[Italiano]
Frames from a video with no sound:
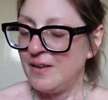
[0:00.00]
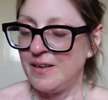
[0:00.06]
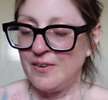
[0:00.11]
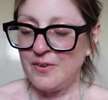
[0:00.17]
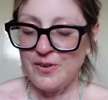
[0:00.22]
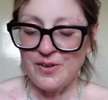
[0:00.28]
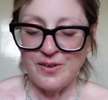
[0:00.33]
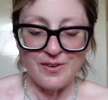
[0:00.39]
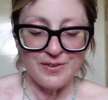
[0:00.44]

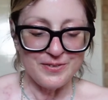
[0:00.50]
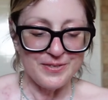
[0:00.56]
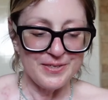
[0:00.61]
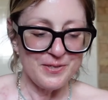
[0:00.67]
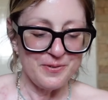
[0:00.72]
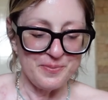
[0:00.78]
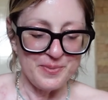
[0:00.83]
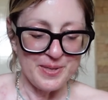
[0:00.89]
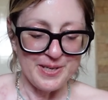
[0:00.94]

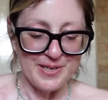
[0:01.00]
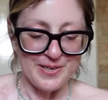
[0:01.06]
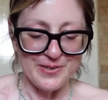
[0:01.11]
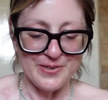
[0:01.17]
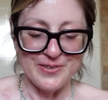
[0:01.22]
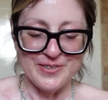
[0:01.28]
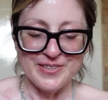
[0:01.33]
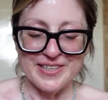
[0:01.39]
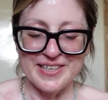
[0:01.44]
oddio
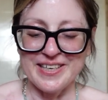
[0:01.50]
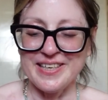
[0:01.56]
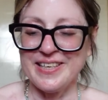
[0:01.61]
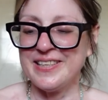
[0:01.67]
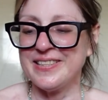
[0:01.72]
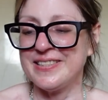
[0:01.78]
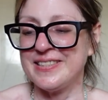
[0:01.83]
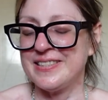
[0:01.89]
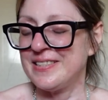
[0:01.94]
mio
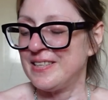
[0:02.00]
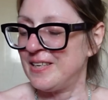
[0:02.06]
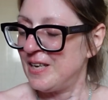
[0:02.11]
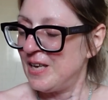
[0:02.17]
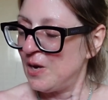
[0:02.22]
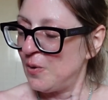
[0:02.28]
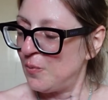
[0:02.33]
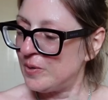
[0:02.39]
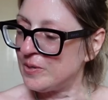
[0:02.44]
ragazzi
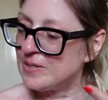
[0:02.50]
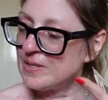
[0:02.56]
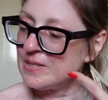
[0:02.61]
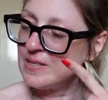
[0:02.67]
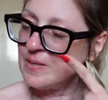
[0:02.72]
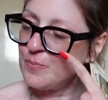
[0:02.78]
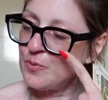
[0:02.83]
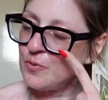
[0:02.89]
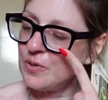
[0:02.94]
questo è
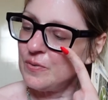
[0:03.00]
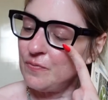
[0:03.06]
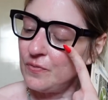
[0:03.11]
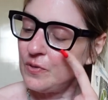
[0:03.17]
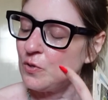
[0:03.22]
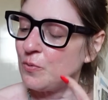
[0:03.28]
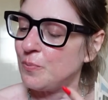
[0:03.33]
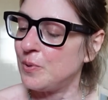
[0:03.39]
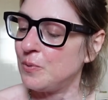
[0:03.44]
sempre un
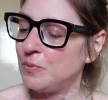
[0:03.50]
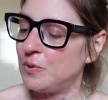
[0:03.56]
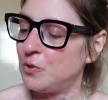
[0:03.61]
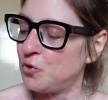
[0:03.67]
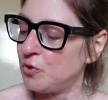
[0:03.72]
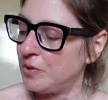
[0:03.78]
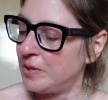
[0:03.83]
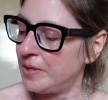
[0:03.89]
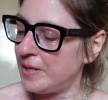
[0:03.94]
invito per un
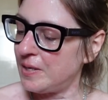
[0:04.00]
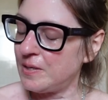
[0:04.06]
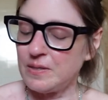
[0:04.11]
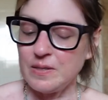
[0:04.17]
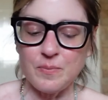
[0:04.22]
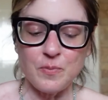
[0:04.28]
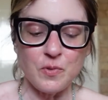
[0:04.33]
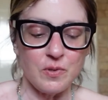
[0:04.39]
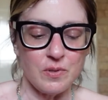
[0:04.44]

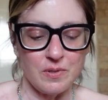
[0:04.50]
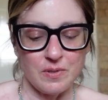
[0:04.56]
diciottesimo